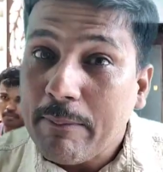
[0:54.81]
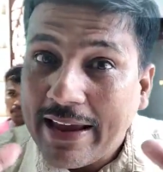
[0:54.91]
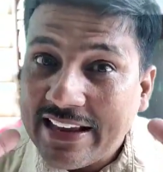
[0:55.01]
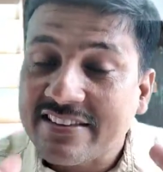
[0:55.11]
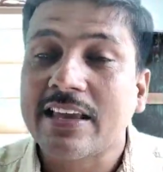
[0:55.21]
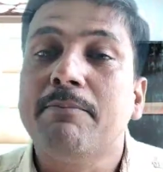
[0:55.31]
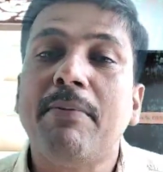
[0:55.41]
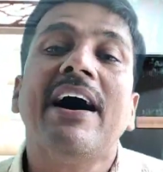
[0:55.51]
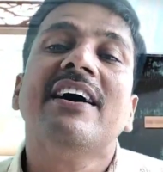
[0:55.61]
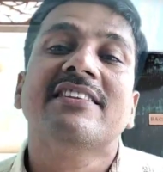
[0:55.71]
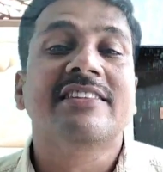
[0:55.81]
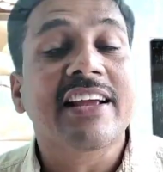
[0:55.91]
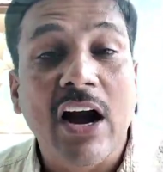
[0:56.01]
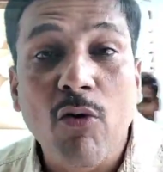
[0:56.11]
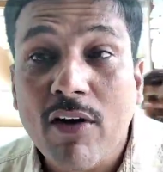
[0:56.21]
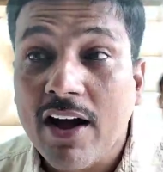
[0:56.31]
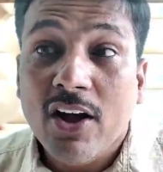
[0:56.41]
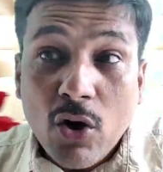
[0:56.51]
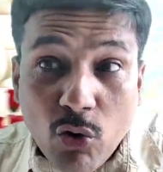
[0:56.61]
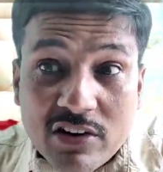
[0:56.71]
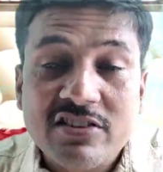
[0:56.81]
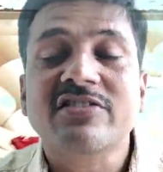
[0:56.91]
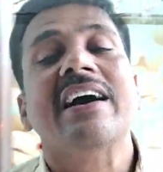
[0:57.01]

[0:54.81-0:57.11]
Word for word: मैं इसके बाद दिखाऊंगा उन